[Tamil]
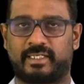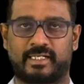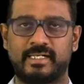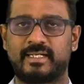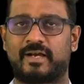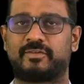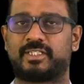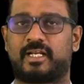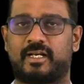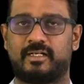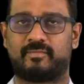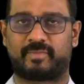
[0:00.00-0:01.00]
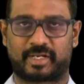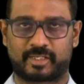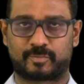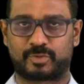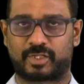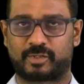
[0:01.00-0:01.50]
இரண்டாவது நாள்
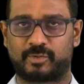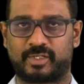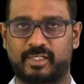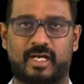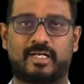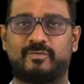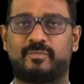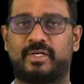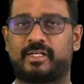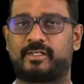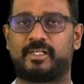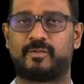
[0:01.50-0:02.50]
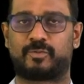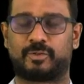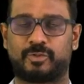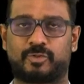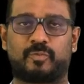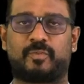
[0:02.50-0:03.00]
மனித புதைகுழி அகழ்வு பணிகளின்
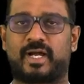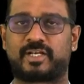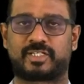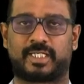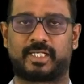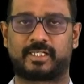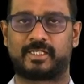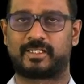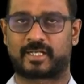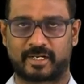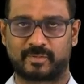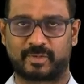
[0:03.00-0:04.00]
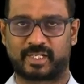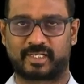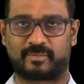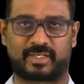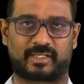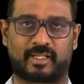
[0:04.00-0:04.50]
போது துப்பாக்கி சின்னங்கள்
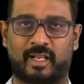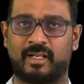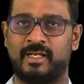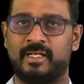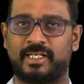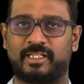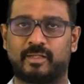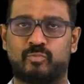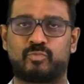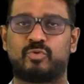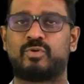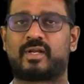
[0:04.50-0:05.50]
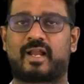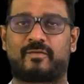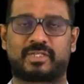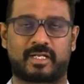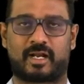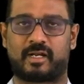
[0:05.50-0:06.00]
கண்டுபிடிக்கப்பட்டதால் இந்த
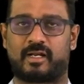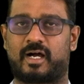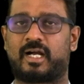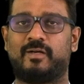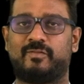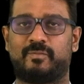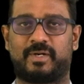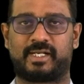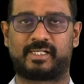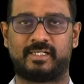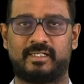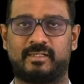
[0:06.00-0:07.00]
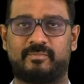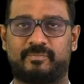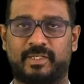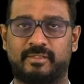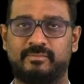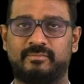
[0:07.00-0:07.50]
மூன்றாவது நாள் அகழ்வு பணிகள்
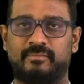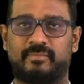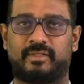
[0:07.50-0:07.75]
பெரும்